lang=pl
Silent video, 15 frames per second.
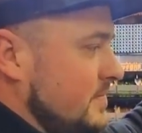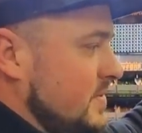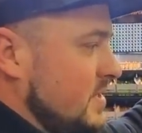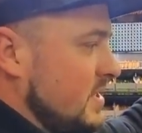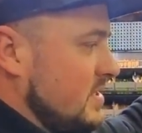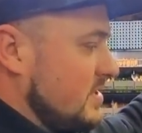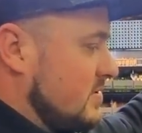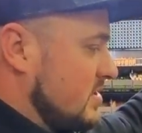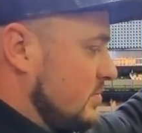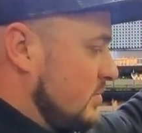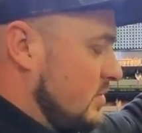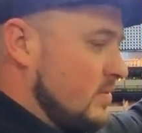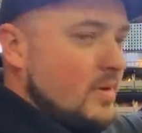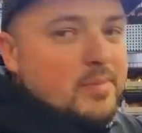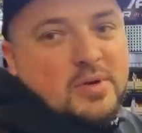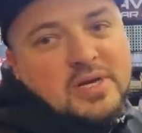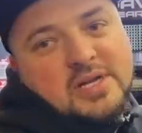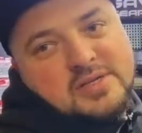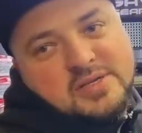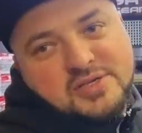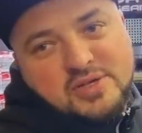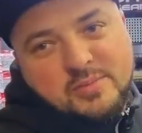Ja zawsze. A mogę
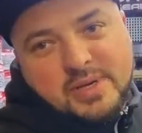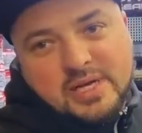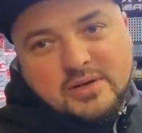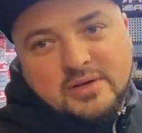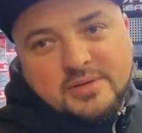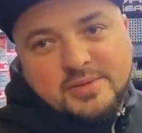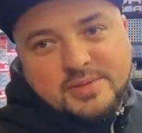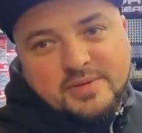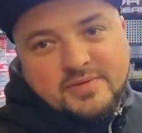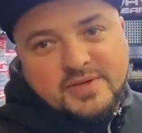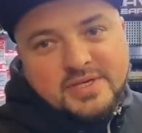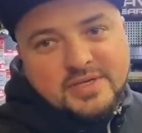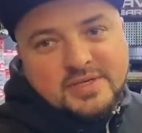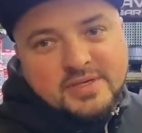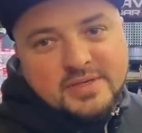coś dobrego o kimś powiedzieć?